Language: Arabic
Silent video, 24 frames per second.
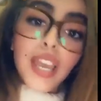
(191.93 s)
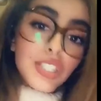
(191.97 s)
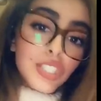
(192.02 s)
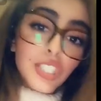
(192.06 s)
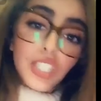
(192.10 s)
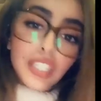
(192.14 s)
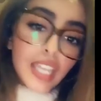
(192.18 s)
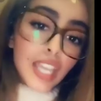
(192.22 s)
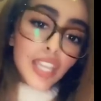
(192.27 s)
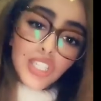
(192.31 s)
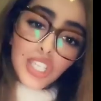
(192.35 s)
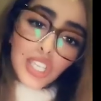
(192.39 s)

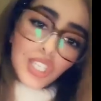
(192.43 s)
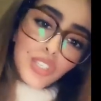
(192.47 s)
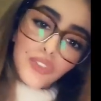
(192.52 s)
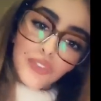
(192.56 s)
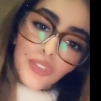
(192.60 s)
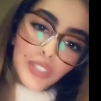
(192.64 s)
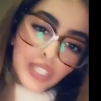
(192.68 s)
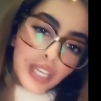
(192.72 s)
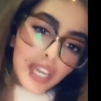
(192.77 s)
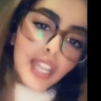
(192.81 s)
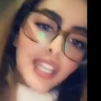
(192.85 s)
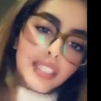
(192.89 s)
جد اي شيء
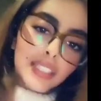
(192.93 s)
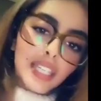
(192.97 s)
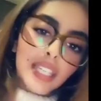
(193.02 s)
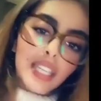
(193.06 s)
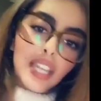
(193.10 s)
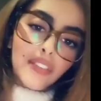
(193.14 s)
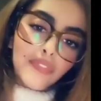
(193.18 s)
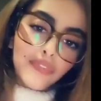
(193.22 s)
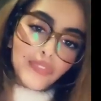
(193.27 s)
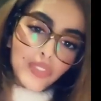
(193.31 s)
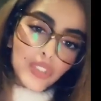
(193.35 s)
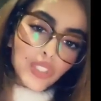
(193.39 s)
تشوفونه غلط
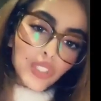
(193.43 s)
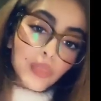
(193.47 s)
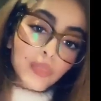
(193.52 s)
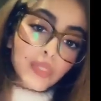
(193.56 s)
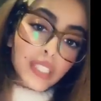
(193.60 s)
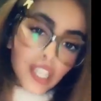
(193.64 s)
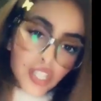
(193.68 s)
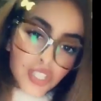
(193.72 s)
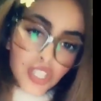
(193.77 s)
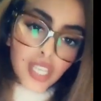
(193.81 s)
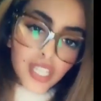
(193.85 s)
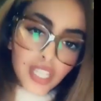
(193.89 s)
على انفسكم
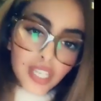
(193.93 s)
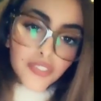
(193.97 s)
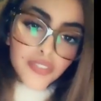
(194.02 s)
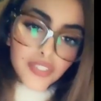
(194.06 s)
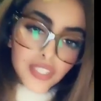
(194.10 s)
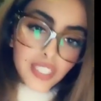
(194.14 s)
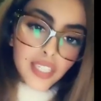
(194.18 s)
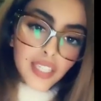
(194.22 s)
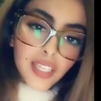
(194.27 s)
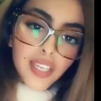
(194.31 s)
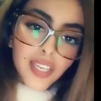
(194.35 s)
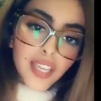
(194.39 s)
ترى شيء
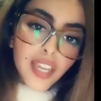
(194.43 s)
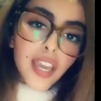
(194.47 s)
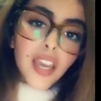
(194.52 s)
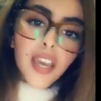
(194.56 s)
نفسي